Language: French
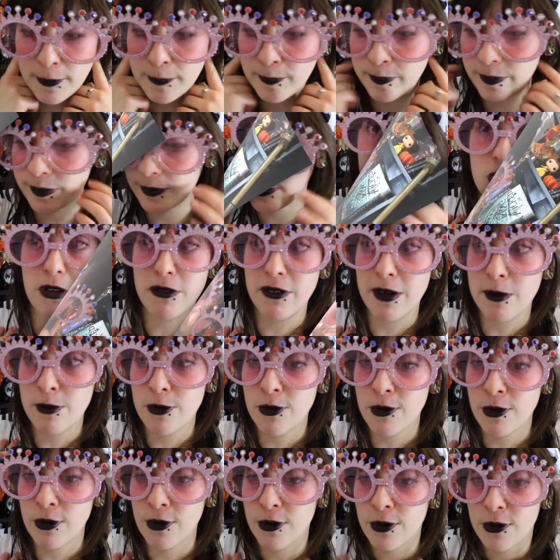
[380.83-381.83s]
En tout cas, j'adore
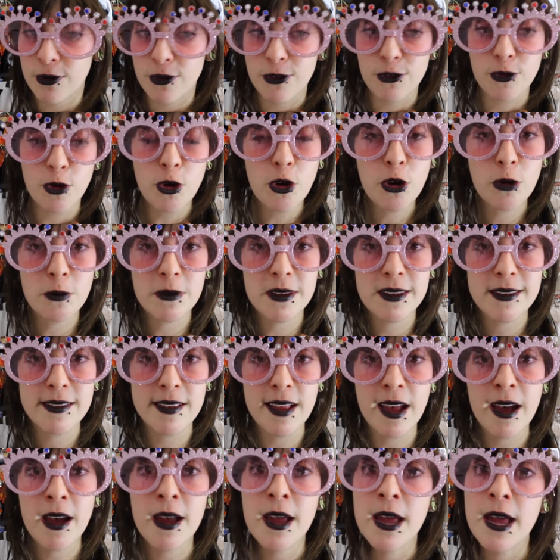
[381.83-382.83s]
vraiment euh, ce
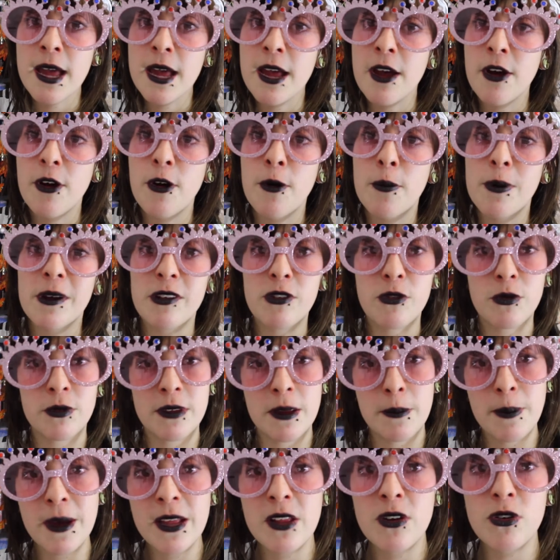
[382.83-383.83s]
comics-là, euh, parce qu'on
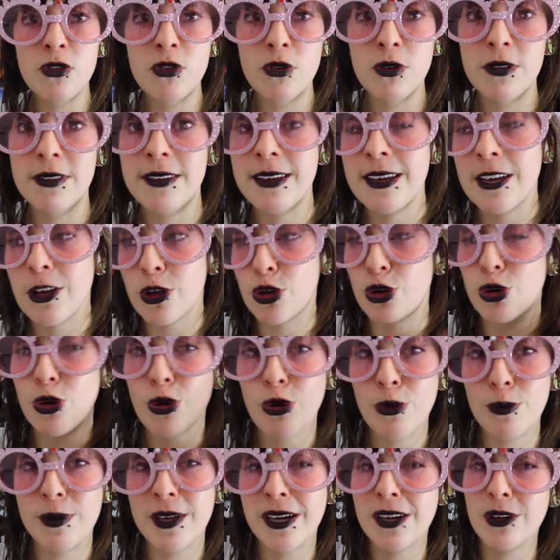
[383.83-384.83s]
n'est pas dans ce côté que
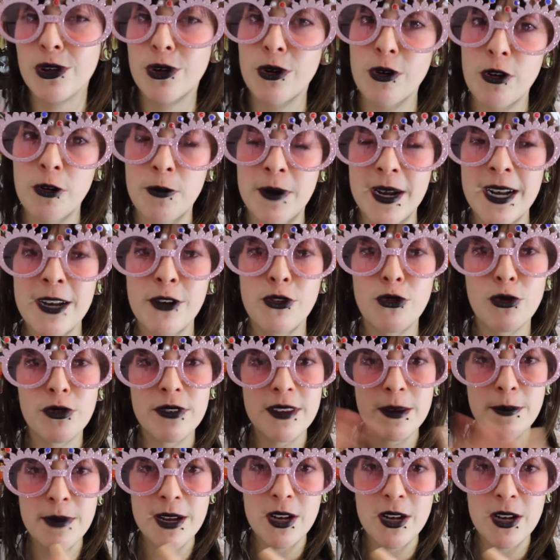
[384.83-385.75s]
le bien, que le mal, tout est